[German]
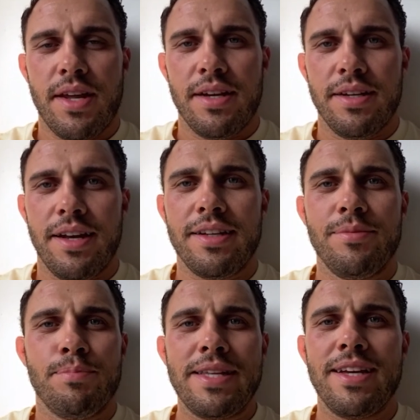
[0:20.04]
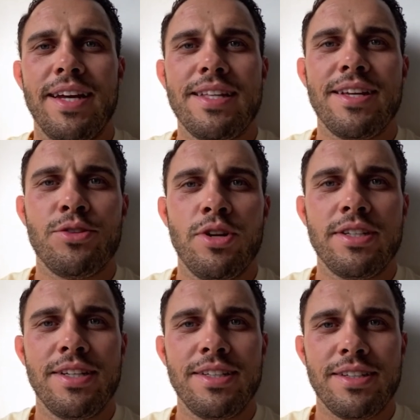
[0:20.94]
Ja, da, besser geht's
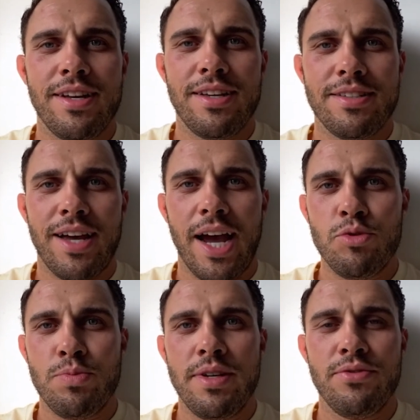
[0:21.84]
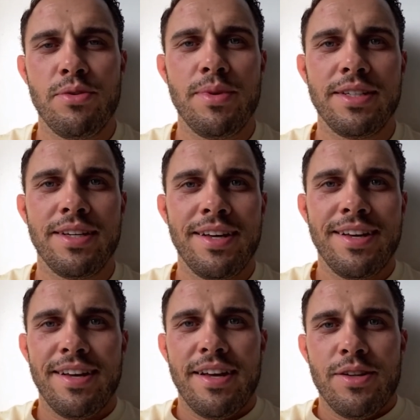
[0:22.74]
natürlich nicht. Es äh, ist Heimspiel für mich.
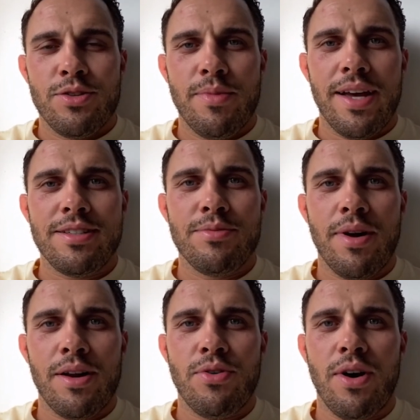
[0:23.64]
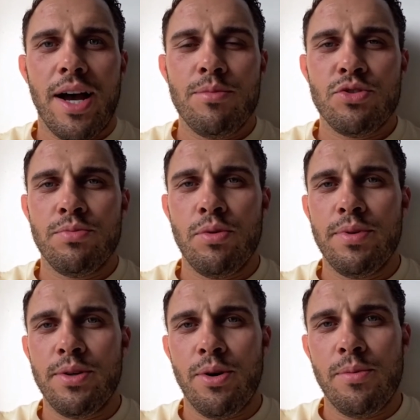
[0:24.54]
Zum ersten Mal vor heimischem
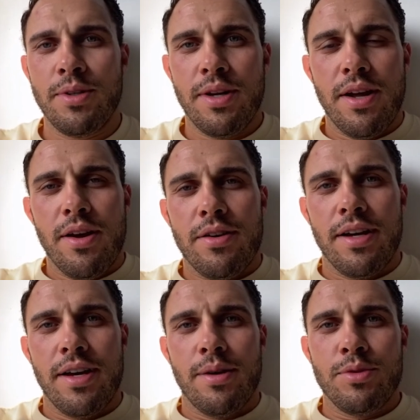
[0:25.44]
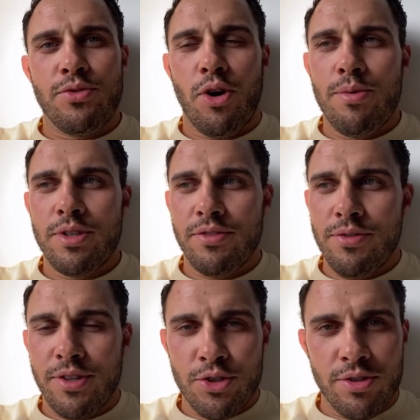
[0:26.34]
Publikum. Ähm, ich freue mich auf
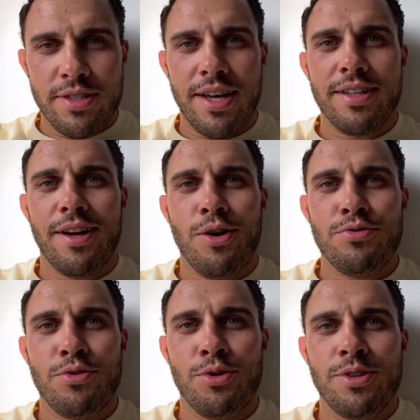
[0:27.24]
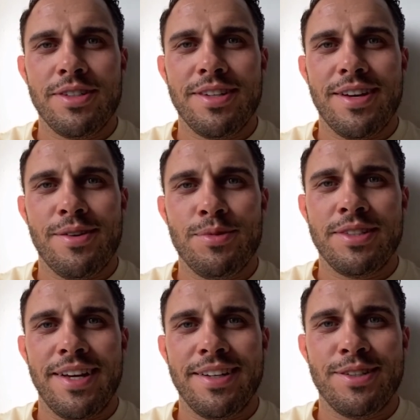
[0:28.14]
jeden Fall schon sehr drauf und ähm,
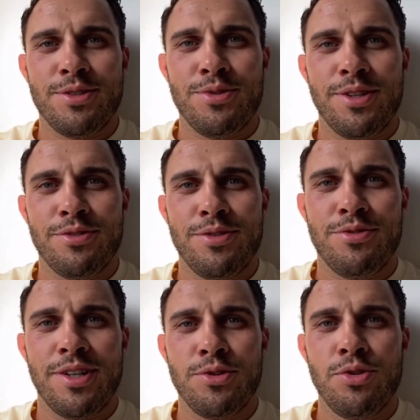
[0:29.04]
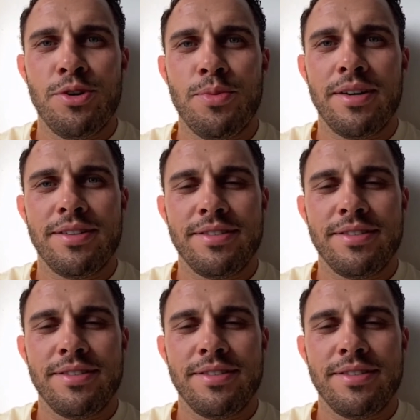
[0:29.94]
ich denke, das wird auf jeden Fall eine gute Nummer.